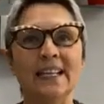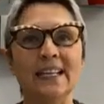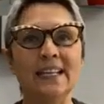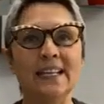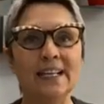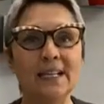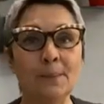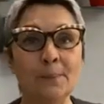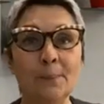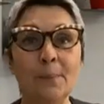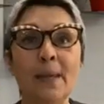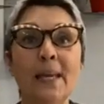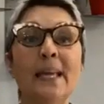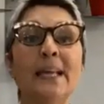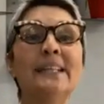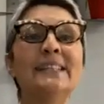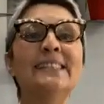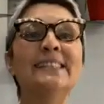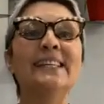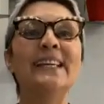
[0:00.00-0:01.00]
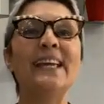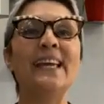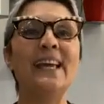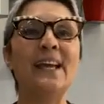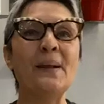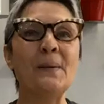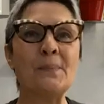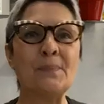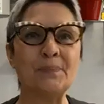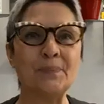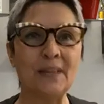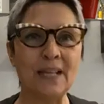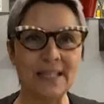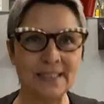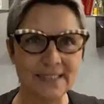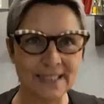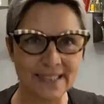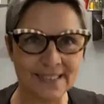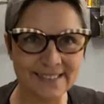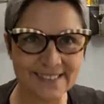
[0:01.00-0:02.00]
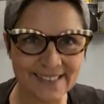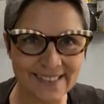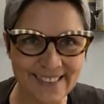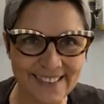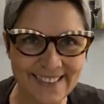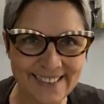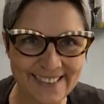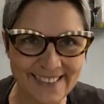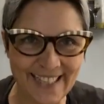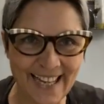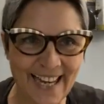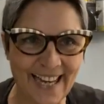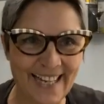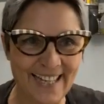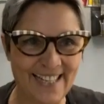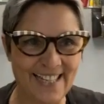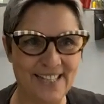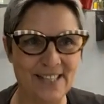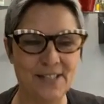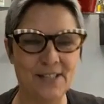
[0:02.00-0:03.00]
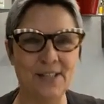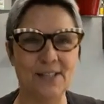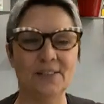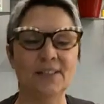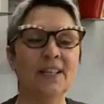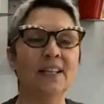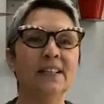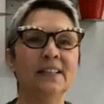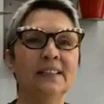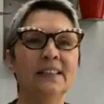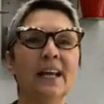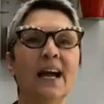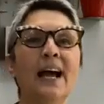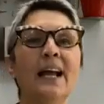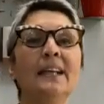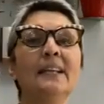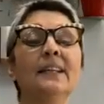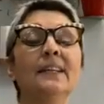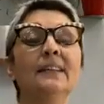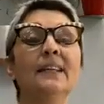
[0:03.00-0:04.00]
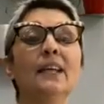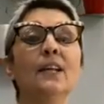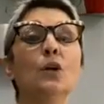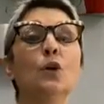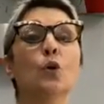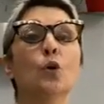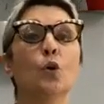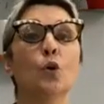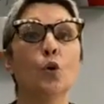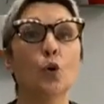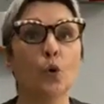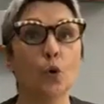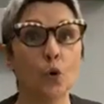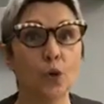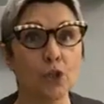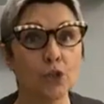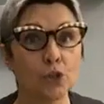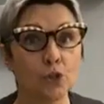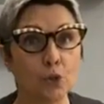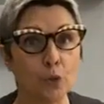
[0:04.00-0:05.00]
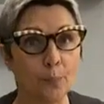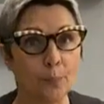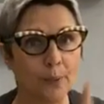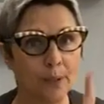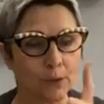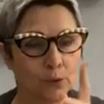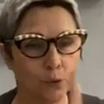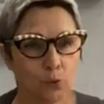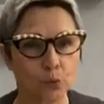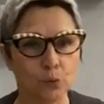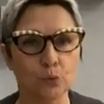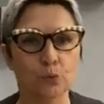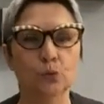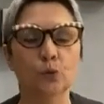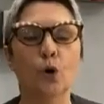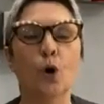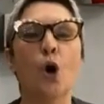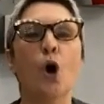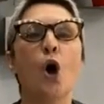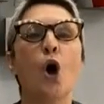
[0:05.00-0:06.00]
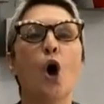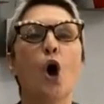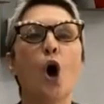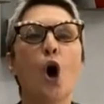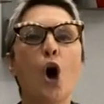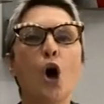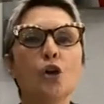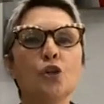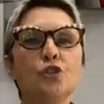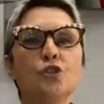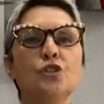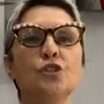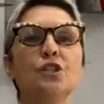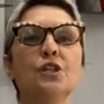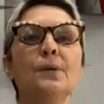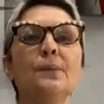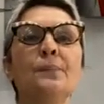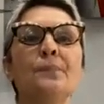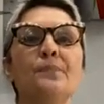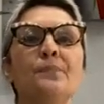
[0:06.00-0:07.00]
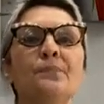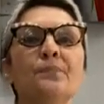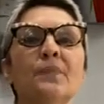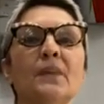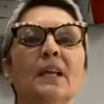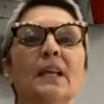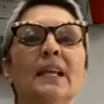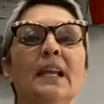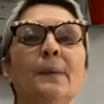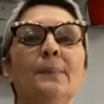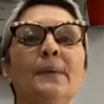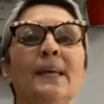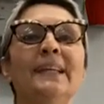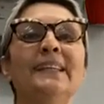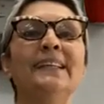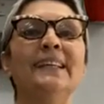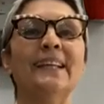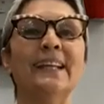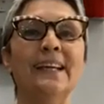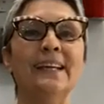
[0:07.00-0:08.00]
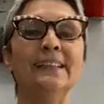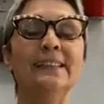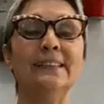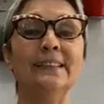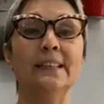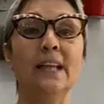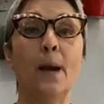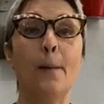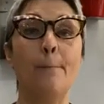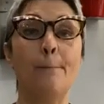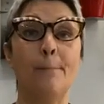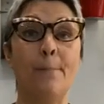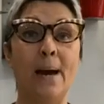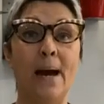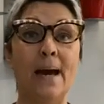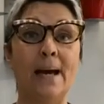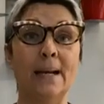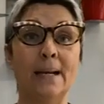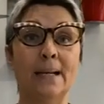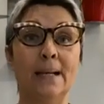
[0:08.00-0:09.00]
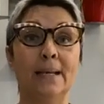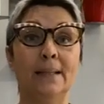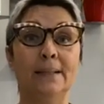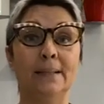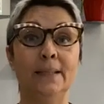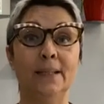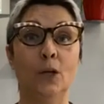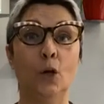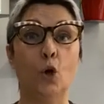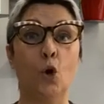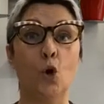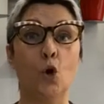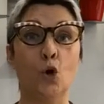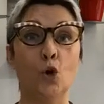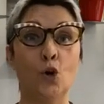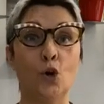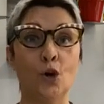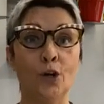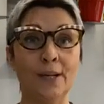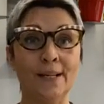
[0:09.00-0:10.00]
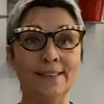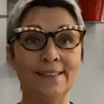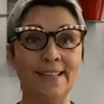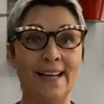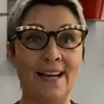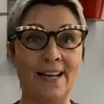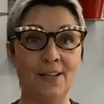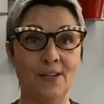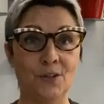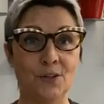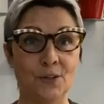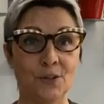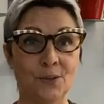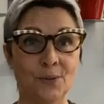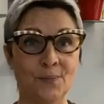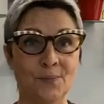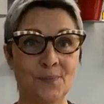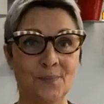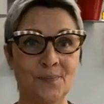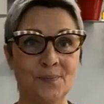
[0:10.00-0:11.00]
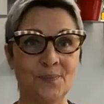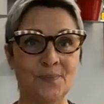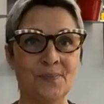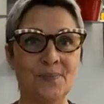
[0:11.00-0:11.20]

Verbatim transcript: il mese della diretta dei tagli, dei tagli e del colore soprattutto. Oggi la mia diretta parla di colore e taglio,